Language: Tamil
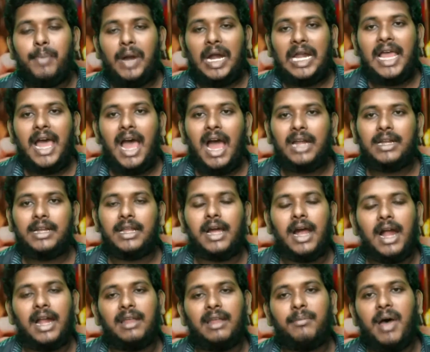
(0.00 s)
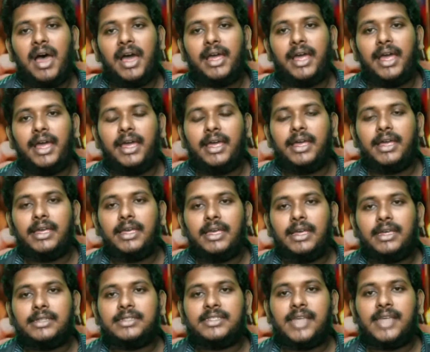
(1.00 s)
பல ஆண்டு காலமாக
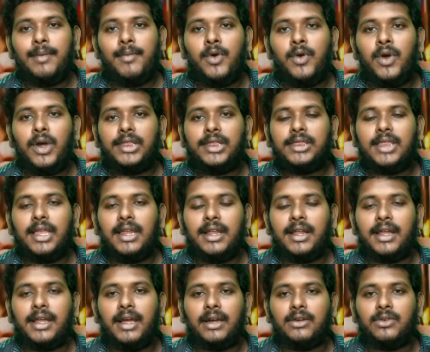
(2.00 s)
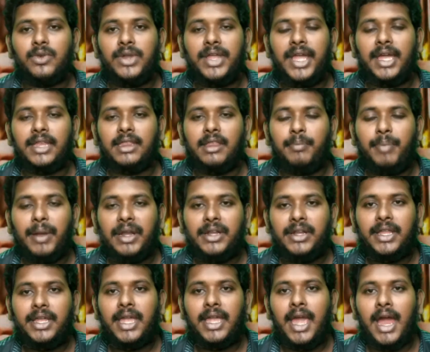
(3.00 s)
சமூகத்தில் இருக்கக்கூடிய இந்த
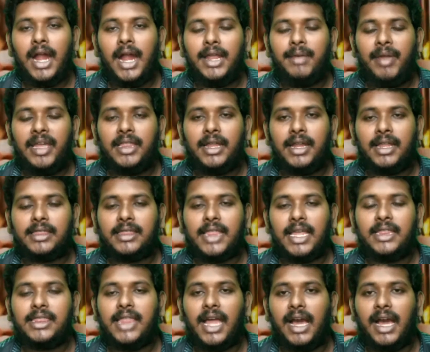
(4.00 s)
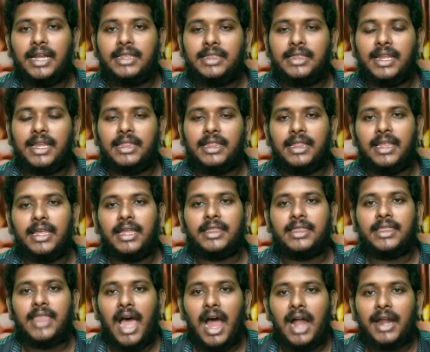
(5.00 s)
பெண்ணிய அடிமைதனத்தை தகர்த்தெறிந்து
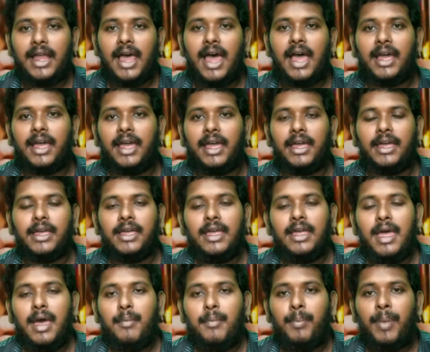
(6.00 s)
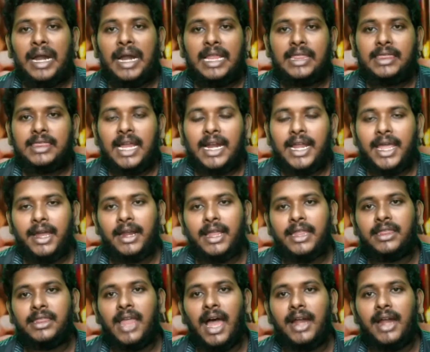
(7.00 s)
தானாக பல
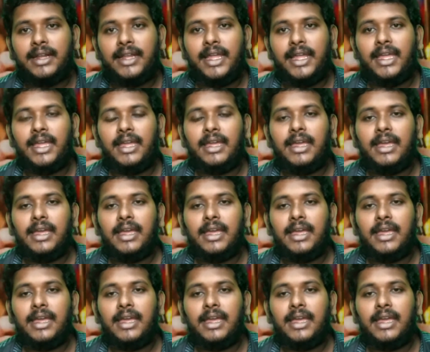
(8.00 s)
தடைகளை தாண்டி